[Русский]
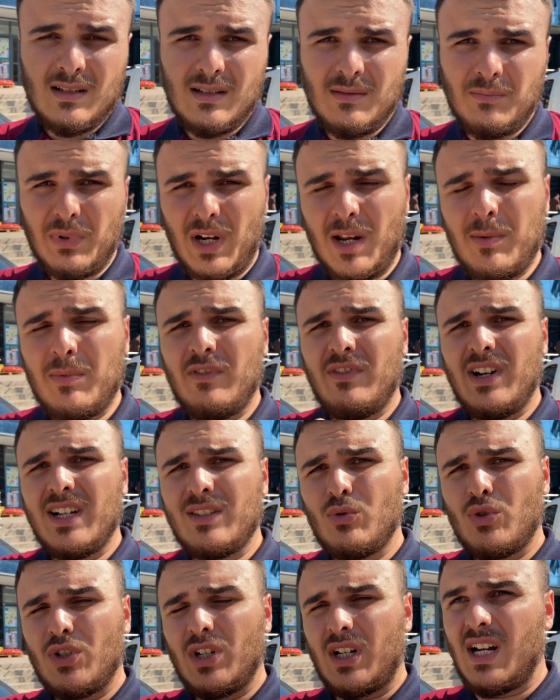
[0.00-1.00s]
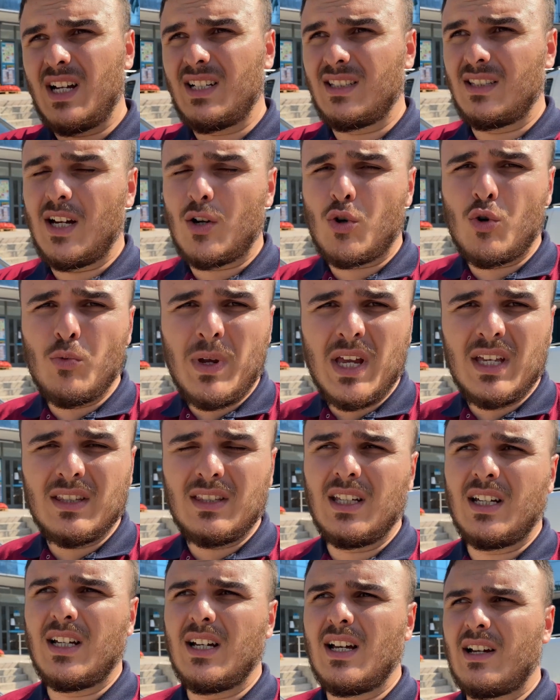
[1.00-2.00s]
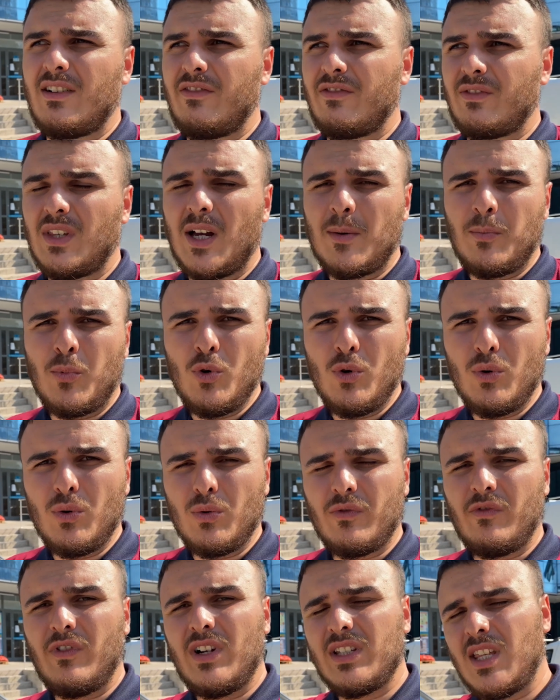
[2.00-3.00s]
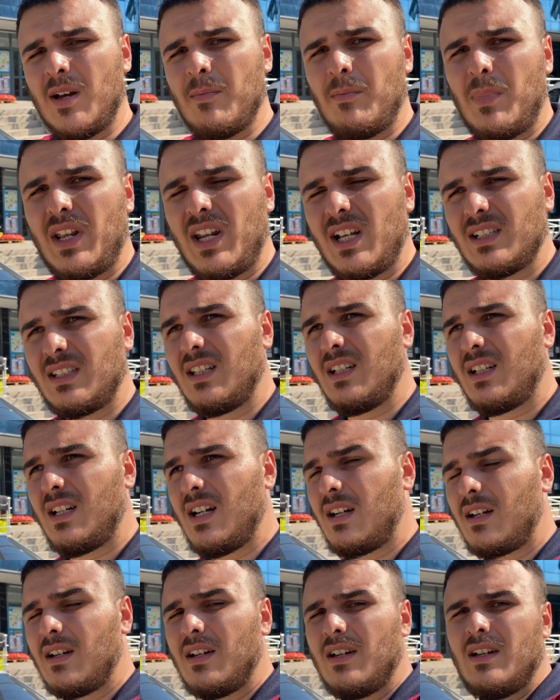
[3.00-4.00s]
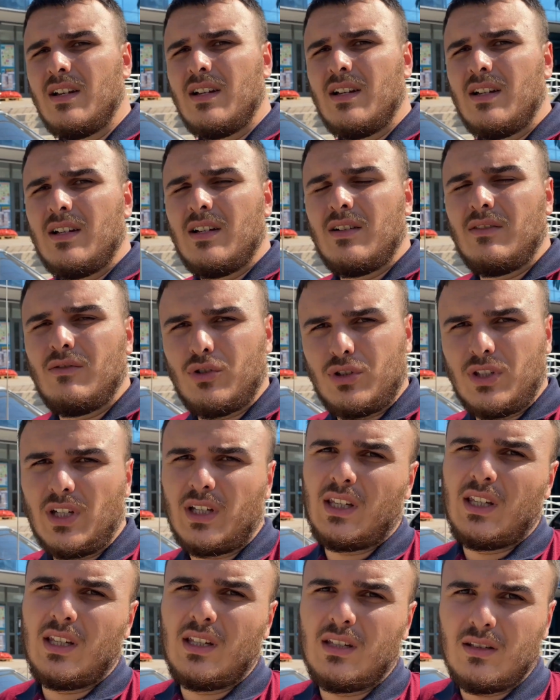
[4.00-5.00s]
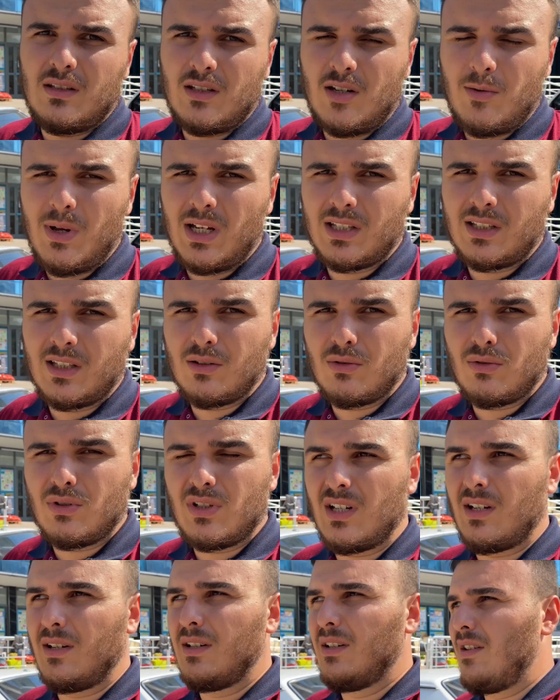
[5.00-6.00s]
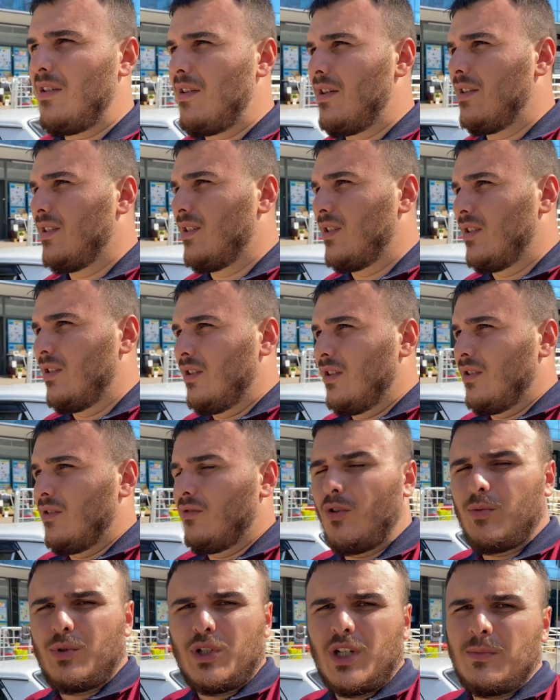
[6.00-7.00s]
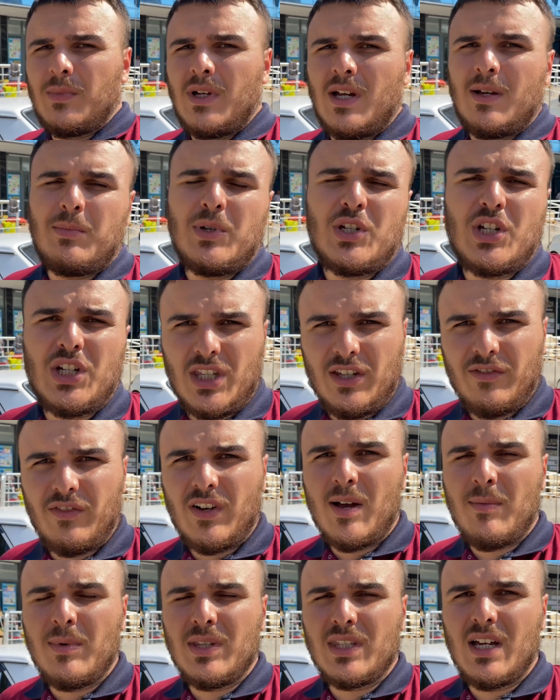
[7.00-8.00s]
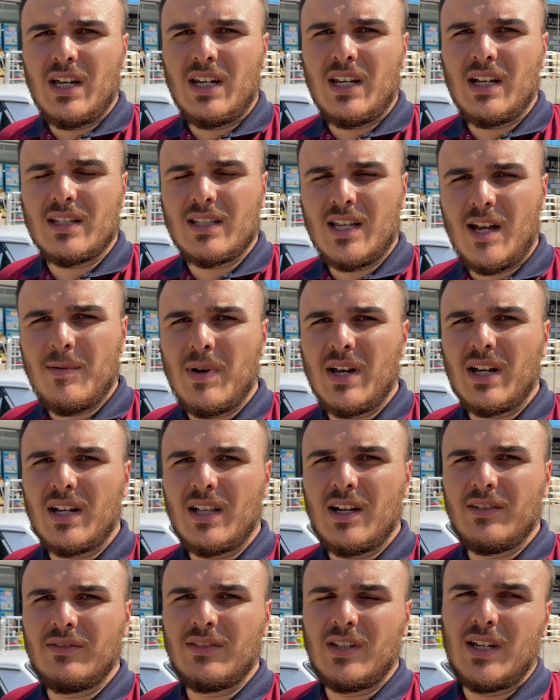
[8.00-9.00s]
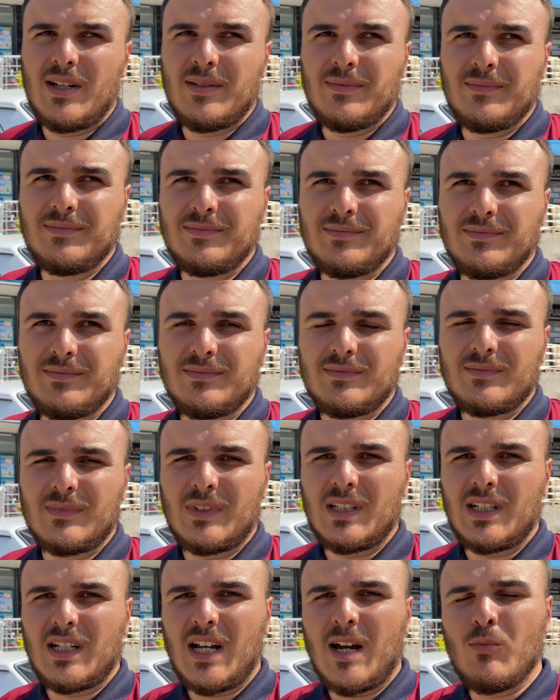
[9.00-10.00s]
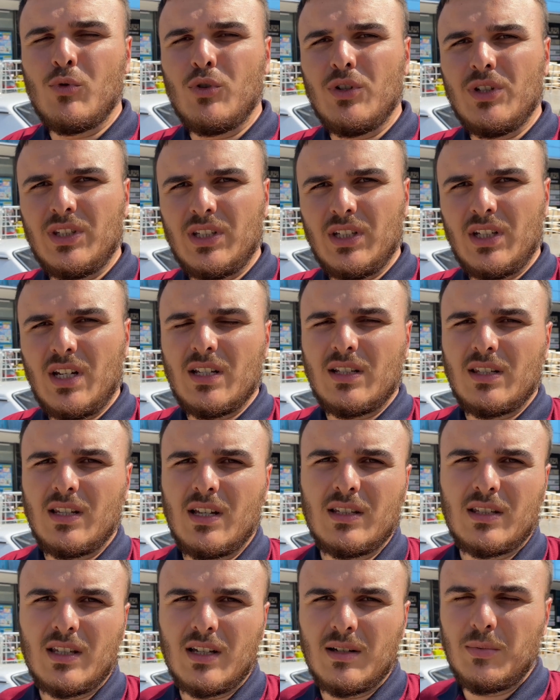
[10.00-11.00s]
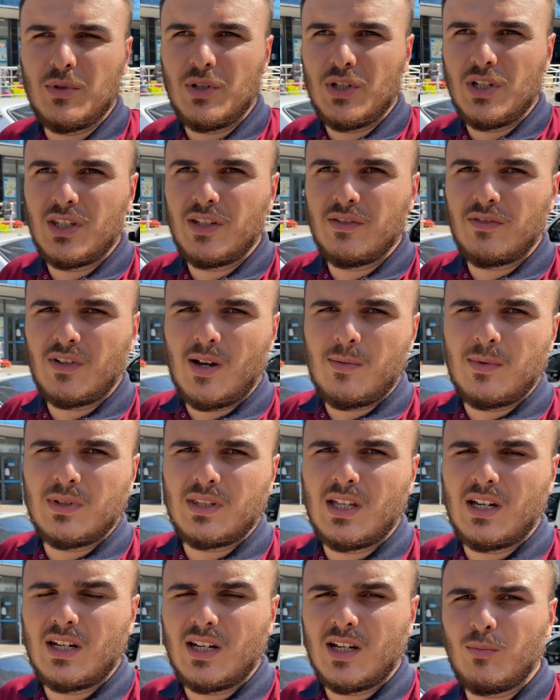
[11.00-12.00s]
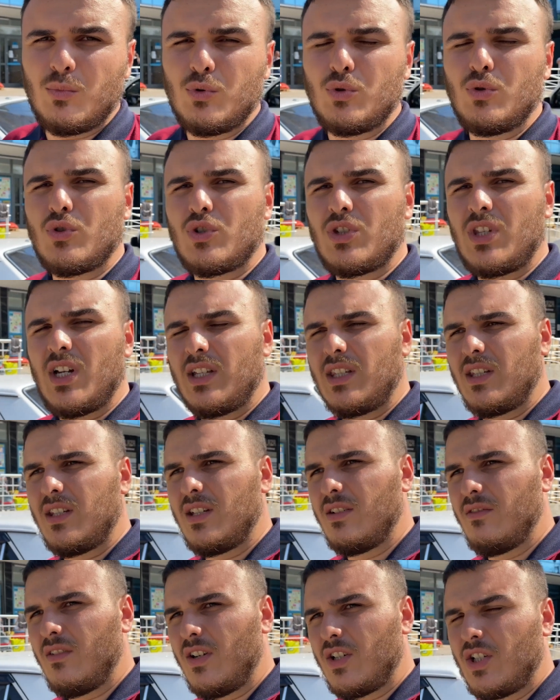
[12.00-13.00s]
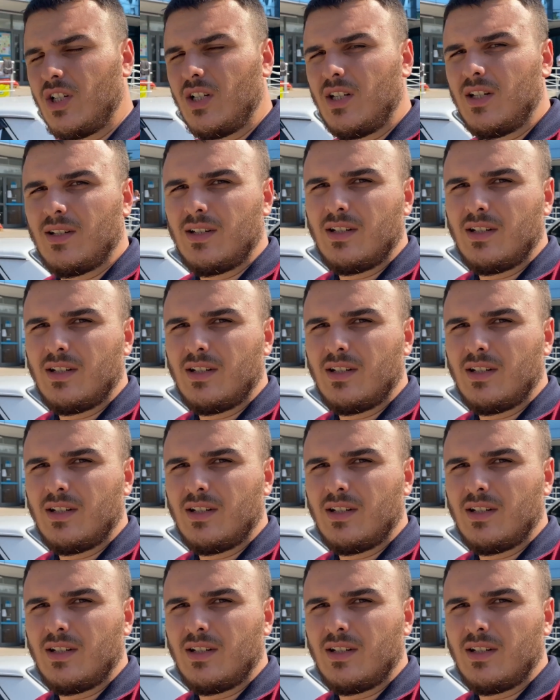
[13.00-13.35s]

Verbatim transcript: пробивать уже как документы, как в топу, в этом порядке, как вот такие ребята, друзья. В общем, пишите в комментариях, самое главное, кому интересно это, пишите в комментариях, буду ждать ваши